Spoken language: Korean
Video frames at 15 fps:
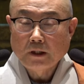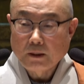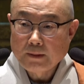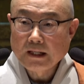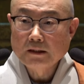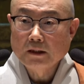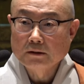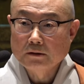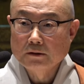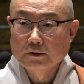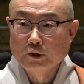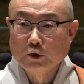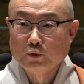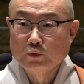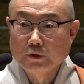대만
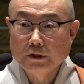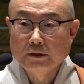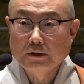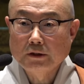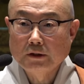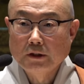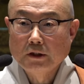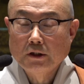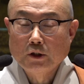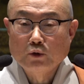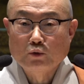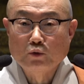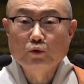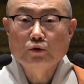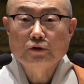같은 경우는
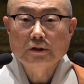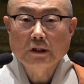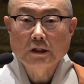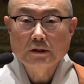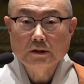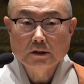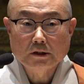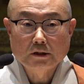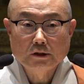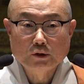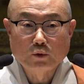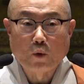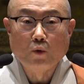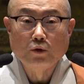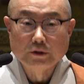
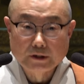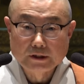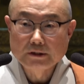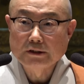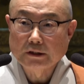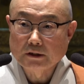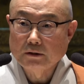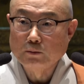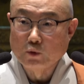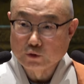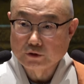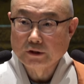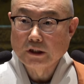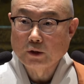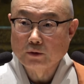국제적인 공성제를
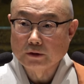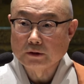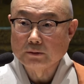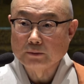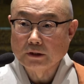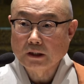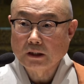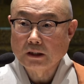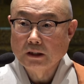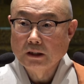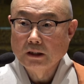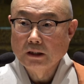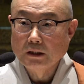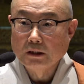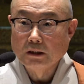모신다고 그럽니다.
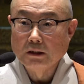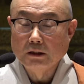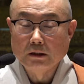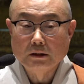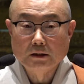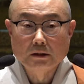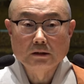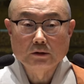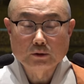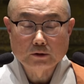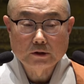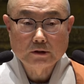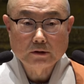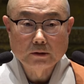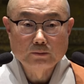그
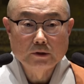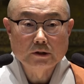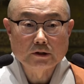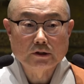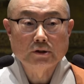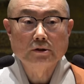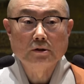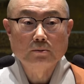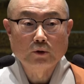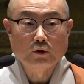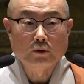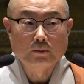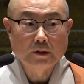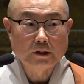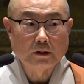음력 7월
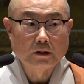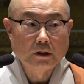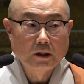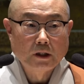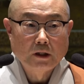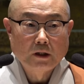보름에